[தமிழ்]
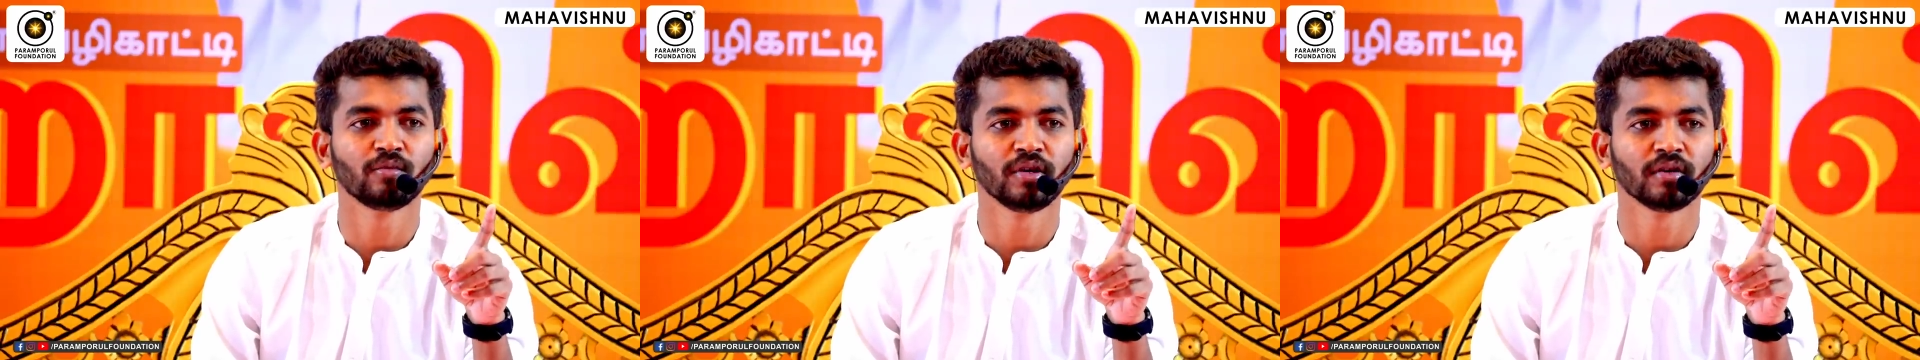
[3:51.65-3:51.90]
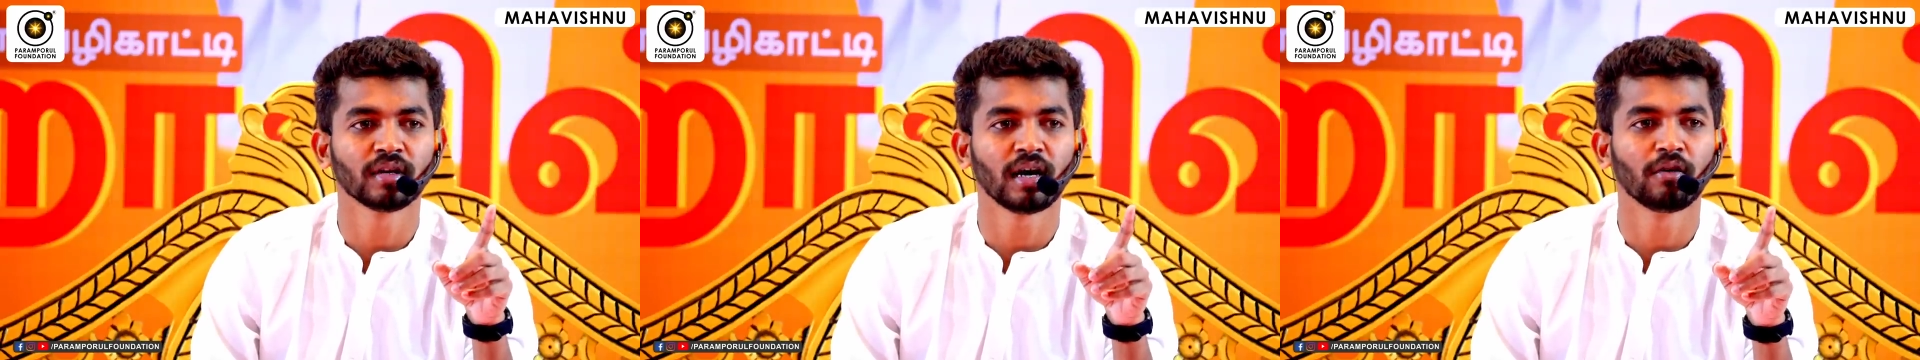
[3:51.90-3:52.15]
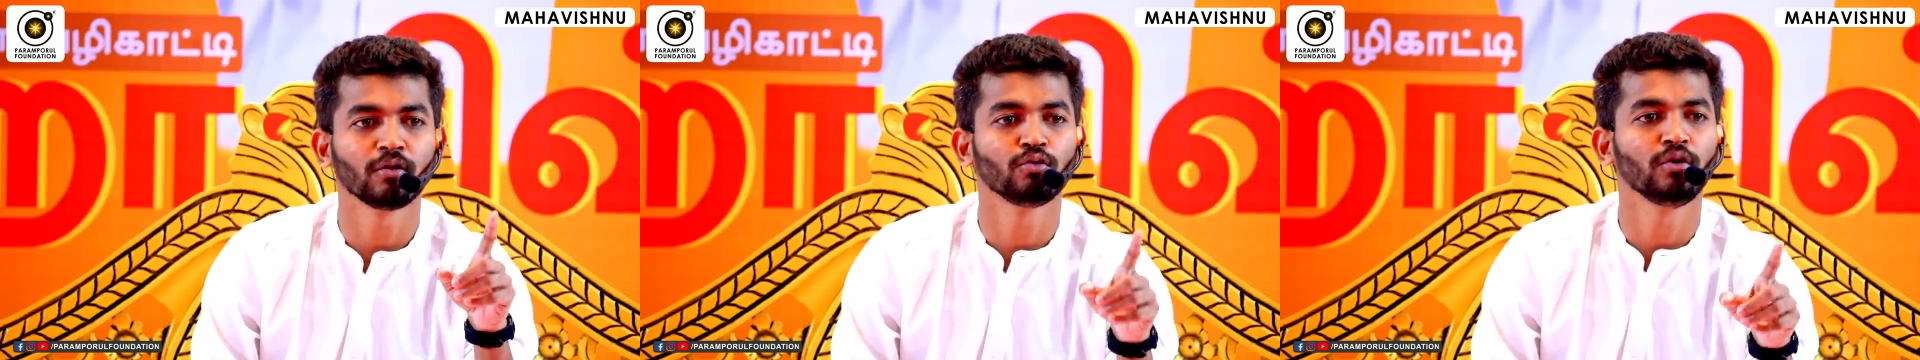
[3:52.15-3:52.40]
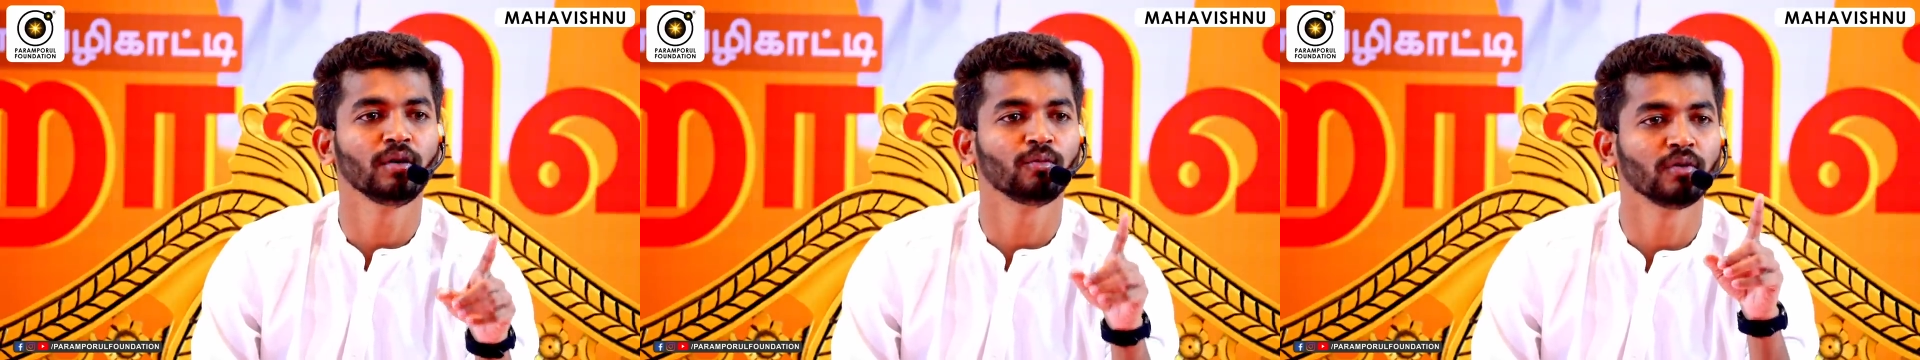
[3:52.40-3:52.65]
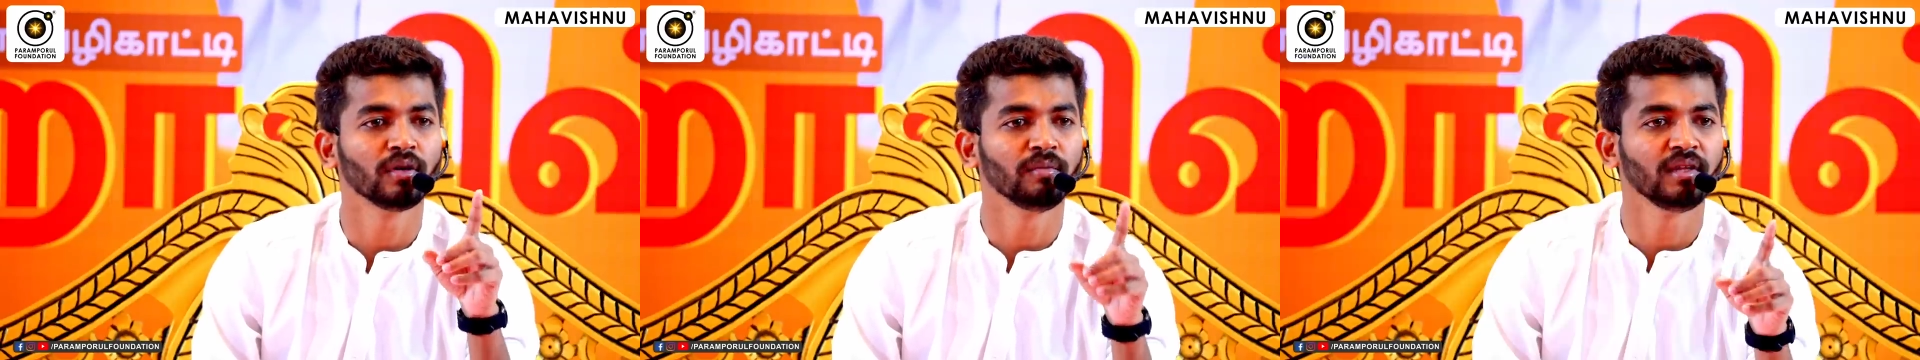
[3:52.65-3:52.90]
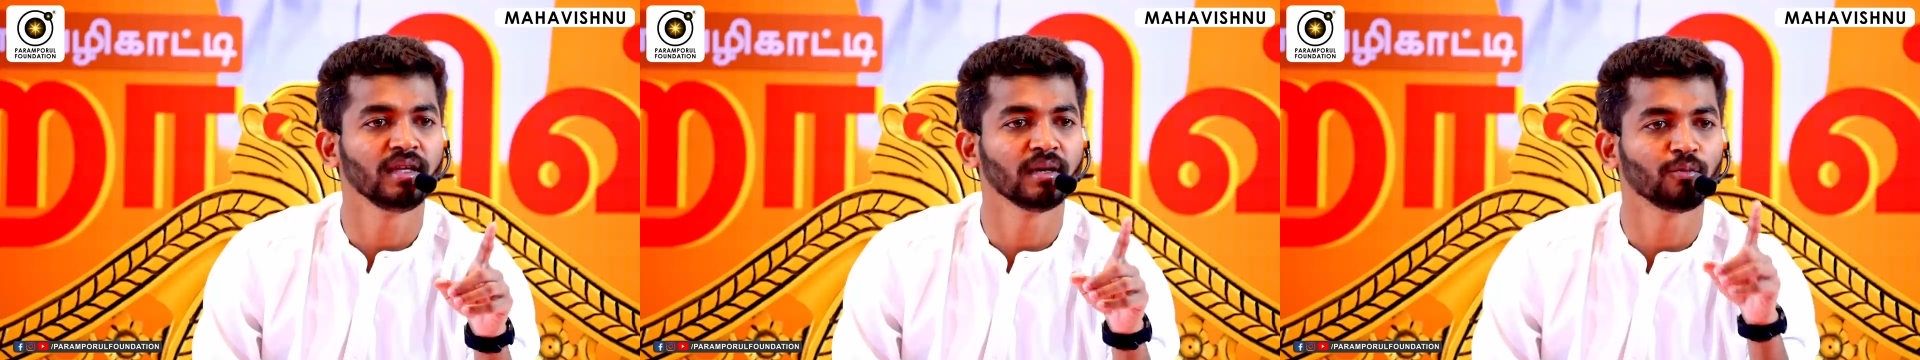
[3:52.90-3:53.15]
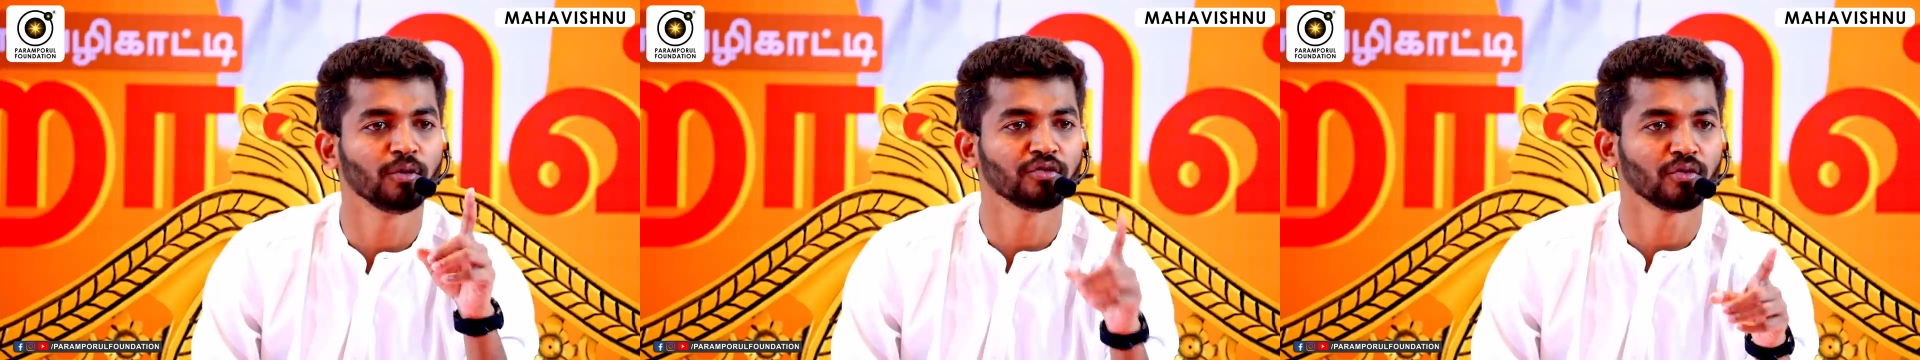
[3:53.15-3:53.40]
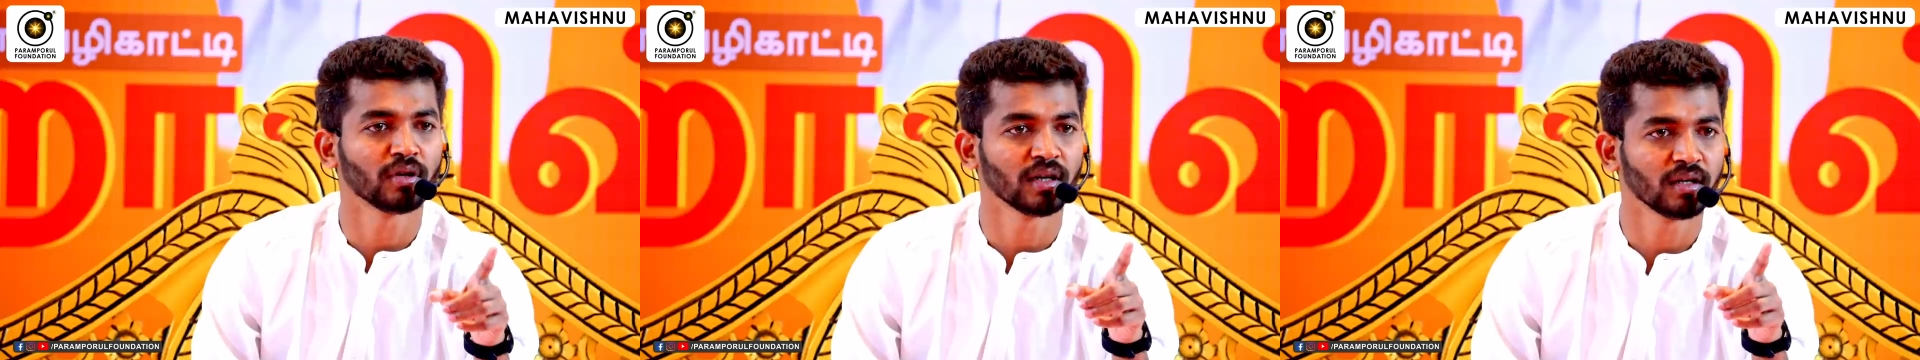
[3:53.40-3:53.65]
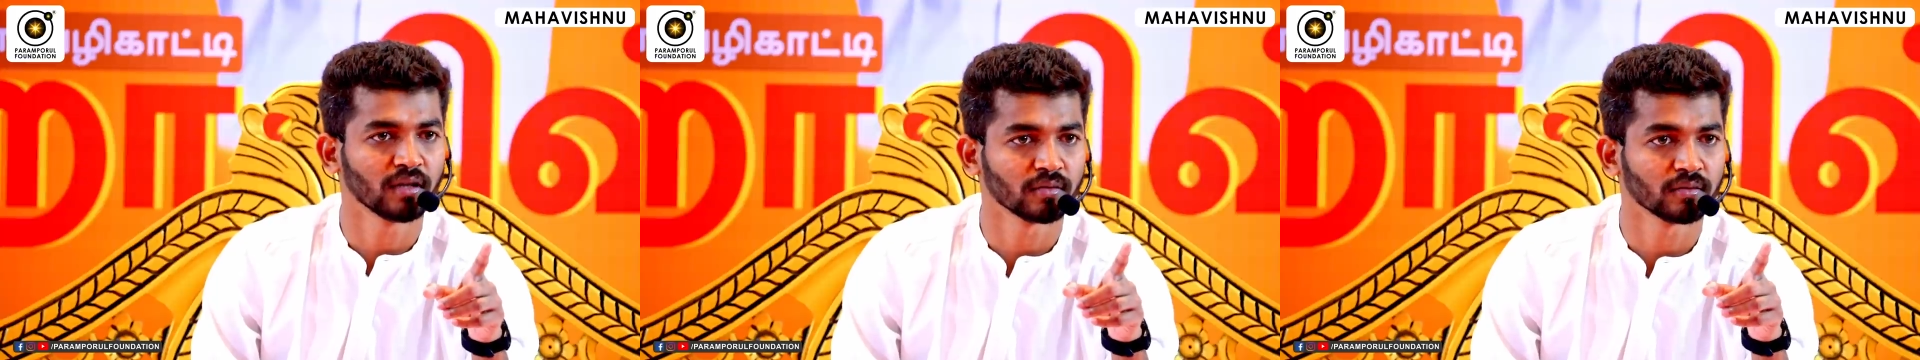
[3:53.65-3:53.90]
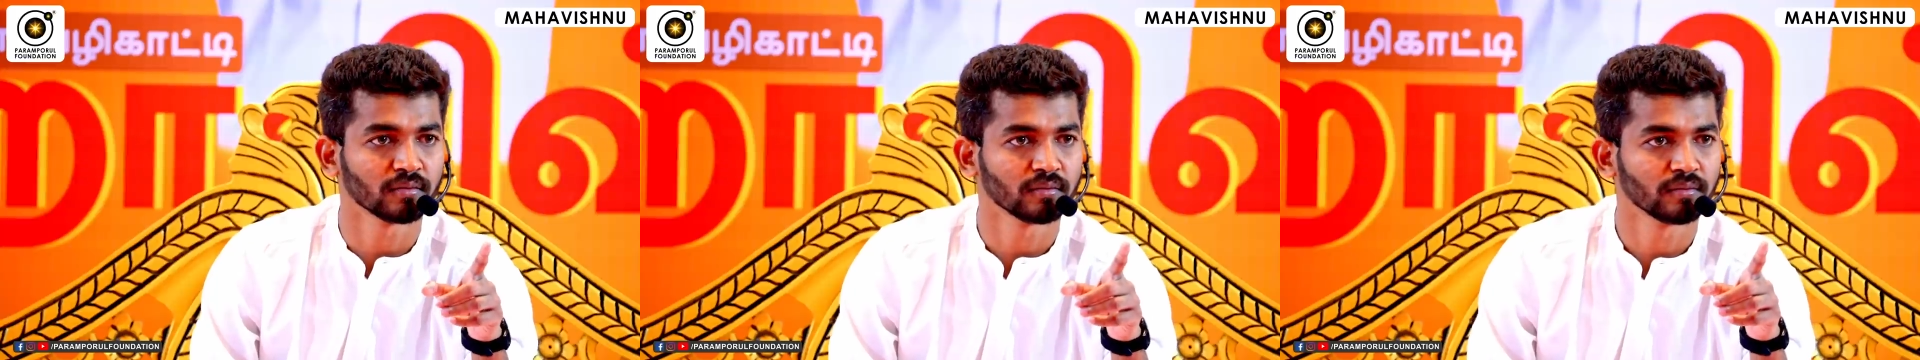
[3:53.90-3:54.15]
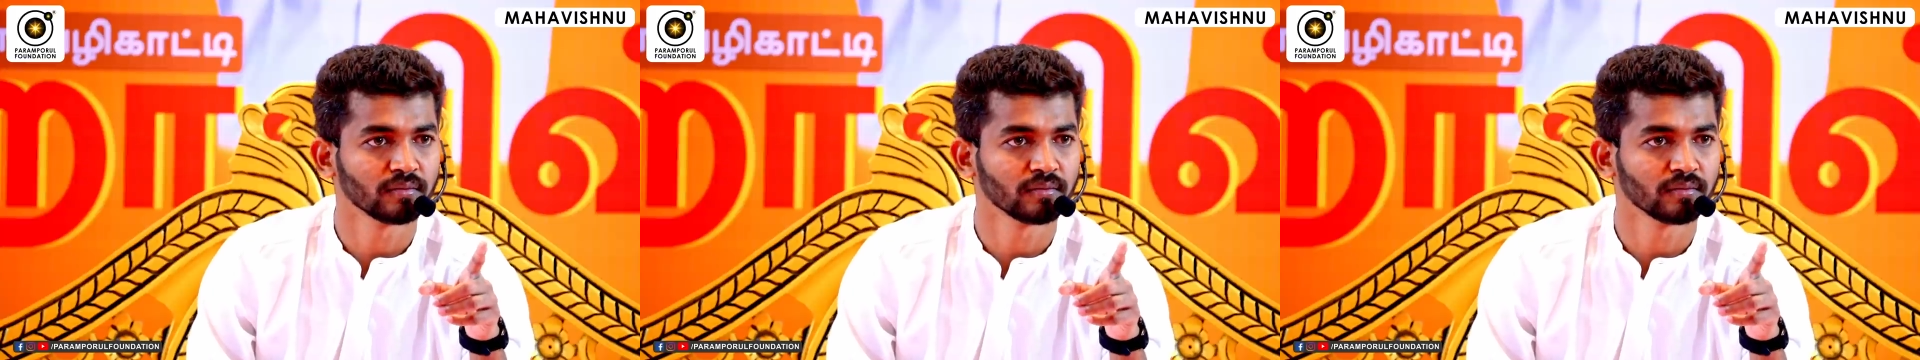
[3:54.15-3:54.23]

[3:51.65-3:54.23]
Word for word: முடியும்னா அவங்களை தூக்கி போட்டு மீதிங்க பொய் சொல்றான்னு அர்த்தம்